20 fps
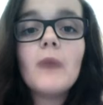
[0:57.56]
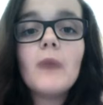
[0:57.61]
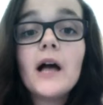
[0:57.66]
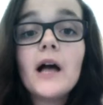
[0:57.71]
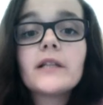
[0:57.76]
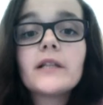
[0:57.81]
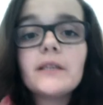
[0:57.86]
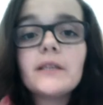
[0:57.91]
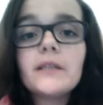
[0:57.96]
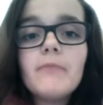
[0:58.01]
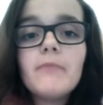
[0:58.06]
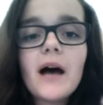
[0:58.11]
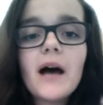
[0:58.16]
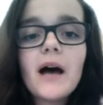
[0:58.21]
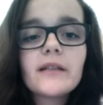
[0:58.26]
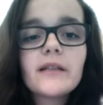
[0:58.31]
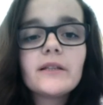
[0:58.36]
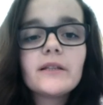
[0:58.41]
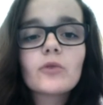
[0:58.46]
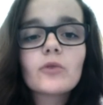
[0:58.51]
des gommages, des
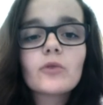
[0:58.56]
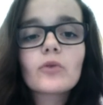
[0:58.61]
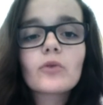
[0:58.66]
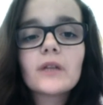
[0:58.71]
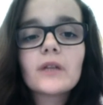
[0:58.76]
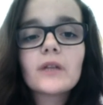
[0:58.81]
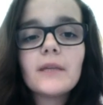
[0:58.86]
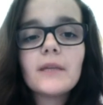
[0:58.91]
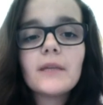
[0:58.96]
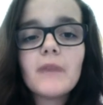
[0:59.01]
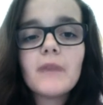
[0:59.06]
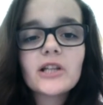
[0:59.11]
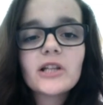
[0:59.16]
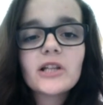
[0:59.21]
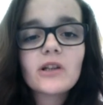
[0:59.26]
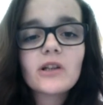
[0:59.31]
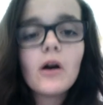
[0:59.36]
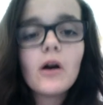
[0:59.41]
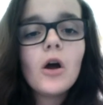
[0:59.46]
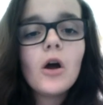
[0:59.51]
masses, des trucs, des
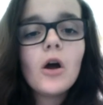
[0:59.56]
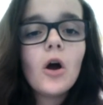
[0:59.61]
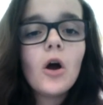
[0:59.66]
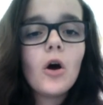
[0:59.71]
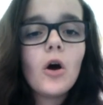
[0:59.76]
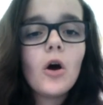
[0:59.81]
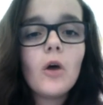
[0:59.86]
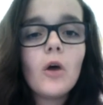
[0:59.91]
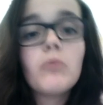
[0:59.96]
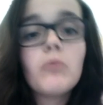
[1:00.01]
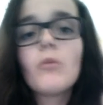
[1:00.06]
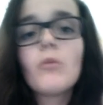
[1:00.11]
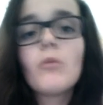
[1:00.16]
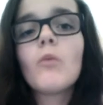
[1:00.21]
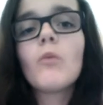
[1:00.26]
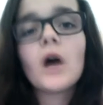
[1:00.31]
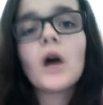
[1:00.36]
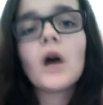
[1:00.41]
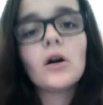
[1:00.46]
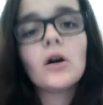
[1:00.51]
machins.
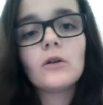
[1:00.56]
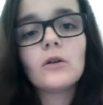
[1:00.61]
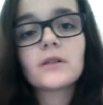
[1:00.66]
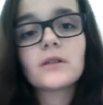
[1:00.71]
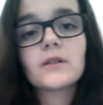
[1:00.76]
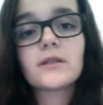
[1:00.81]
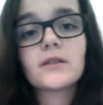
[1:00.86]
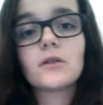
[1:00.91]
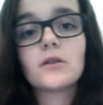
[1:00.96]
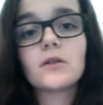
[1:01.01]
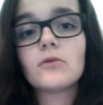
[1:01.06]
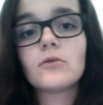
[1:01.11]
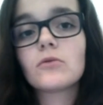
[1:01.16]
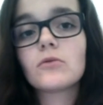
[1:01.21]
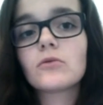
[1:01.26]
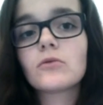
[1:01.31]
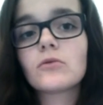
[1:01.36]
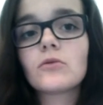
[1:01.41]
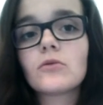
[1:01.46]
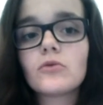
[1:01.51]
bon, moi,
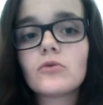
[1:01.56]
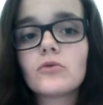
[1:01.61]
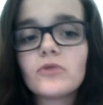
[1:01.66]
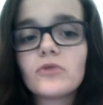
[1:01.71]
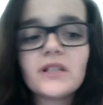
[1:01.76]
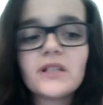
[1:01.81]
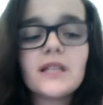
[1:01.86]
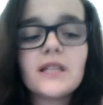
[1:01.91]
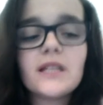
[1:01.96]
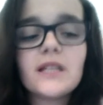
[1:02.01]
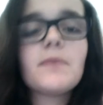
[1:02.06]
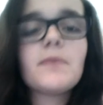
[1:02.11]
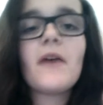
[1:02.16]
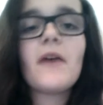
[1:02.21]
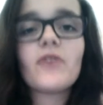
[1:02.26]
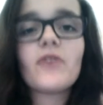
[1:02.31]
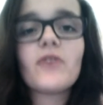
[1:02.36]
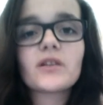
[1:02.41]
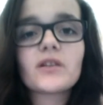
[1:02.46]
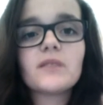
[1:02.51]
j'utilise
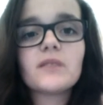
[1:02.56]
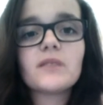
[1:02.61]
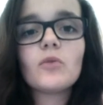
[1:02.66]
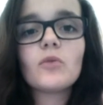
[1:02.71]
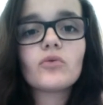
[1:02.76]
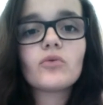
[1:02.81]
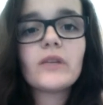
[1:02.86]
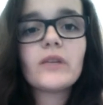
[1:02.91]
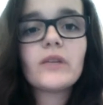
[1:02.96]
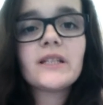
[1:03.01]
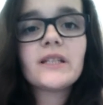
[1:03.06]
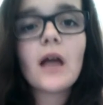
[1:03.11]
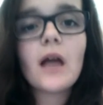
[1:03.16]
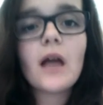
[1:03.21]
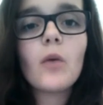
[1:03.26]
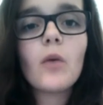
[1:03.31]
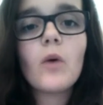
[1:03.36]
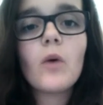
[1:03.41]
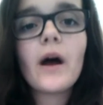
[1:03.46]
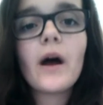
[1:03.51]
pas forcément tous les
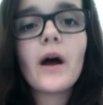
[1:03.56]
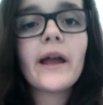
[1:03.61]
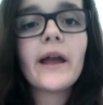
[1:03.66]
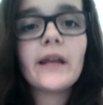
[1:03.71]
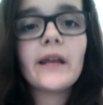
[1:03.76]
DIY,